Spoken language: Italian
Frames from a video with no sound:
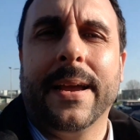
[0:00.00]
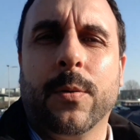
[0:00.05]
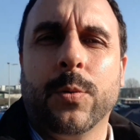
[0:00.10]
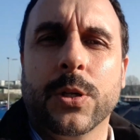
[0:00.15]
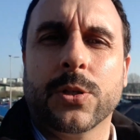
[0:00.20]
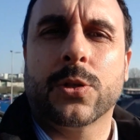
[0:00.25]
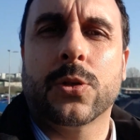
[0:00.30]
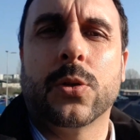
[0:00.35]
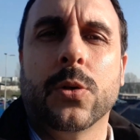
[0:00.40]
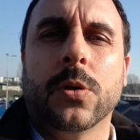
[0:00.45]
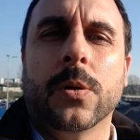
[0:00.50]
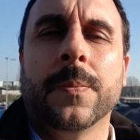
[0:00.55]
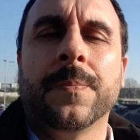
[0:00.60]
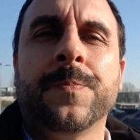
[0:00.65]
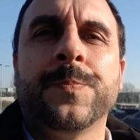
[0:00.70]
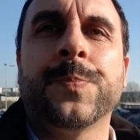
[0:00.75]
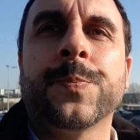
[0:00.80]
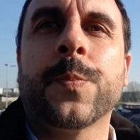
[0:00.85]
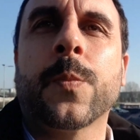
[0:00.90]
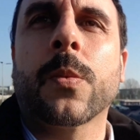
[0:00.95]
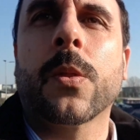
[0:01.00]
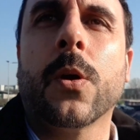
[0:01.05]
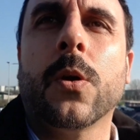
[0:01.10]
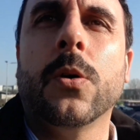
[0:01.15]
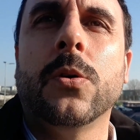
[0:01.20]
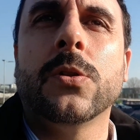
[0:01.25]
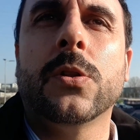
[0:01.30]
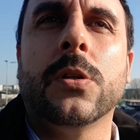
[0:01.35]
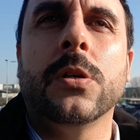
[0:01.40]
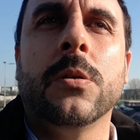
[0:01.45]
è questo
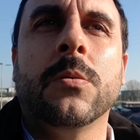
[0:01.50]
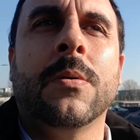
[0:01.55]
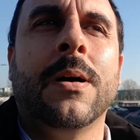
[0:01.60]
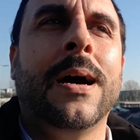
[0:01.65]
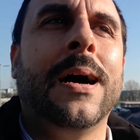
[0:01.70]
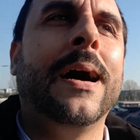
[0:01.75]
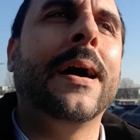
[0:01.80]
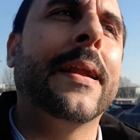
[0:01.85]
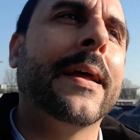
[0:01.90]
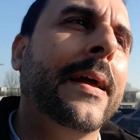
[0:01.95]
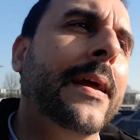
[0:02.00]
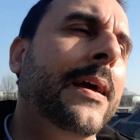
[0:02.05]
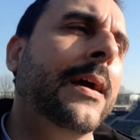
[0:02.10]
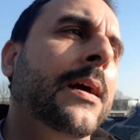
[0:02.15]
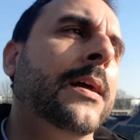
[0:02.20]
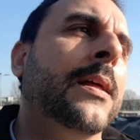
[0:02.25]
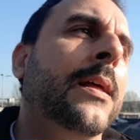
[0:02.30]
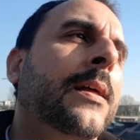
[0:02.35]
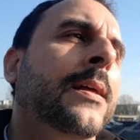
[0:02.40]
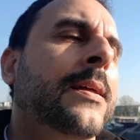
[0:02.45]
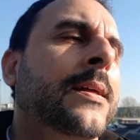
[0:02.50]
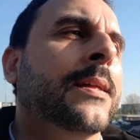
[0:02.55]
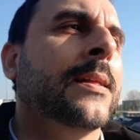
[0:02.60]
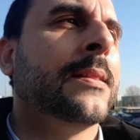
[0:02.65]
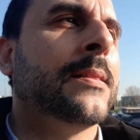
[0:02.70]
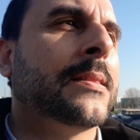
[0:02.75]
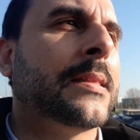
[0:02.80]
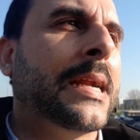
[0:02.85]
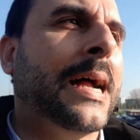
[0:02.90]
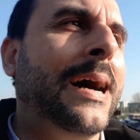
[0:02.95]
continuare
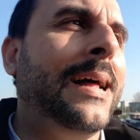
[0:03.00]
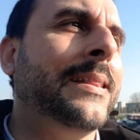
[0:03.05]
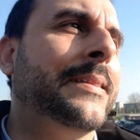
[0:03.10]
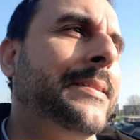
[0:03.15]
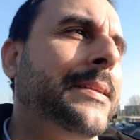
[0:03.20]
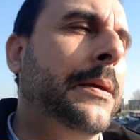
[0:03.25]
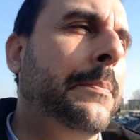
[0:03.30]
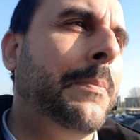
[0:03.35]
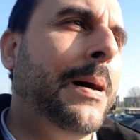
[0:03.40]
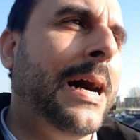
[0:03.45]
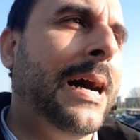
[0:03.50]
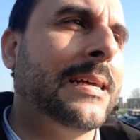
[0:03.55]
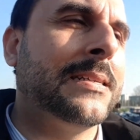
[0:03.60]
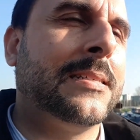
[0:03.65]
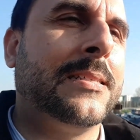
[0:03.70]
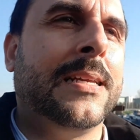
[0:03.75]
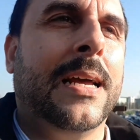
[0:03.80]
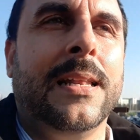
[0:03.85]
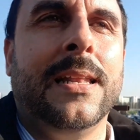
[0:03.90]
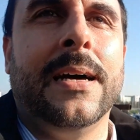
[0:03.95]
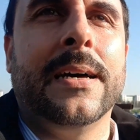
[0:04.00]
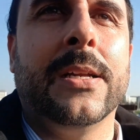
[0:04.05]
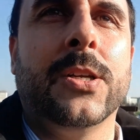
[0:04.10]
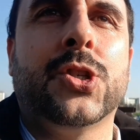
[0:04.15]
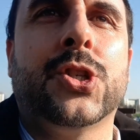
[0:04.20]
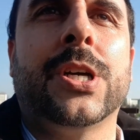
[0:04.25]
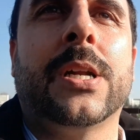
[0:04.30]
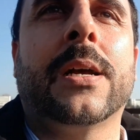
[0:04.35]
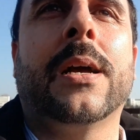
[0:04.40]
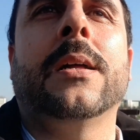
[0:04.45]
tra alti e bassi alla
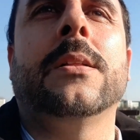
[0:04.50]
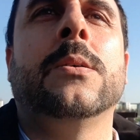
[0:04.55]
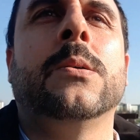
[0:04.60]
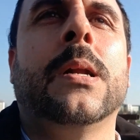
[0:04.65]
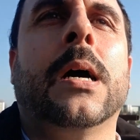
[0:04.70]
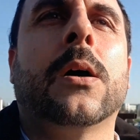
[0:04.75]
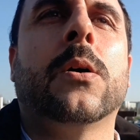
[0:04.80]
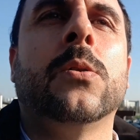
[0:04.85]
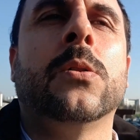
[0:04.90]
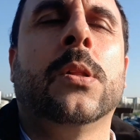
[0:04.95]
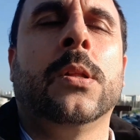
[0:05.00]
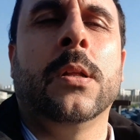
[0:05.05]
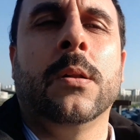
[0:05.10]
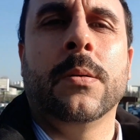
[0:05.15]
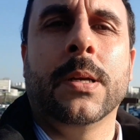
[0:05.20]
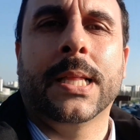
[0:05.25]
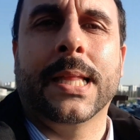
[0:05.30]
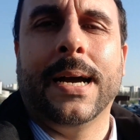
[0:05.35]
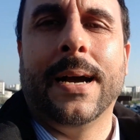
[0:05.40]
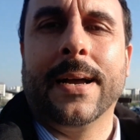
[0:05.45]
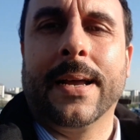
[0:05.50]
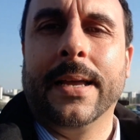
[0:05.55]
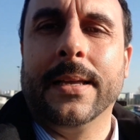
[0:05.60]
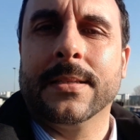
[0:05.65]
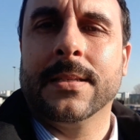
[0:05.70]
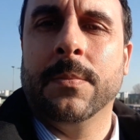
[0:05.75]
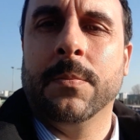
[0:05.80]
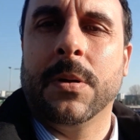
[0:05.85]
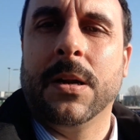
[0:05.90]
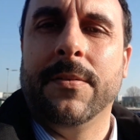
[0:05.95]
ricerca di una continuità che
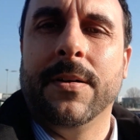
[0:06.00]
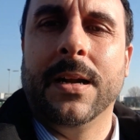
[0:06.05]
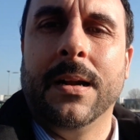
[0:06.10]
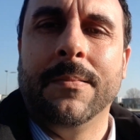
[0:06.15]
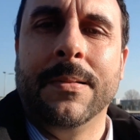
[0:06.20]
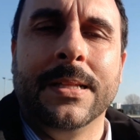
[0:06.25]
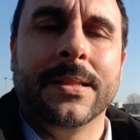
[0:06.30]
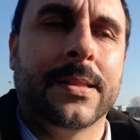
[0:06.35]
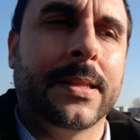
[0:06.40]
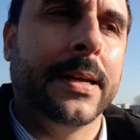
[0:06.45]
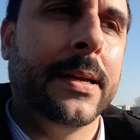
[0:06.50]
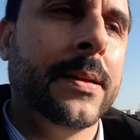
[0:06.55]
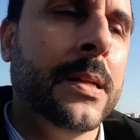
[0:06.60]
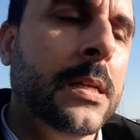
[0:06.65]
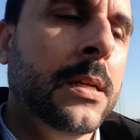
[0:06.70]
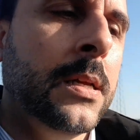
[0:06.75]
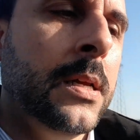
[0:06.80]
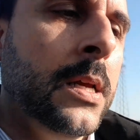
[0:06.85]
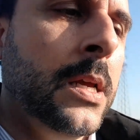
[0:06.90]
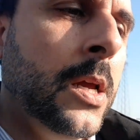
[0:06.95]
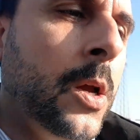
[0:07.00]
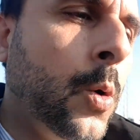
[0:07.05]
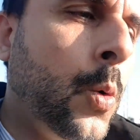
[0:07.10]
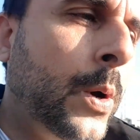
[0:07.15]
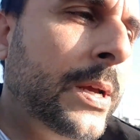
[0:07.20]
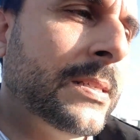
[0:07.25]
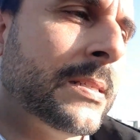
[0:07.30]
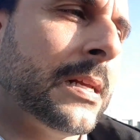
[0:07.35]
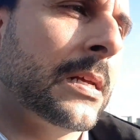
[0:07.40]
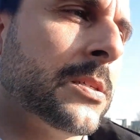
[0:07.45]
sembra veramente
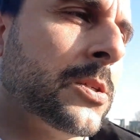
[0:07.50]
questa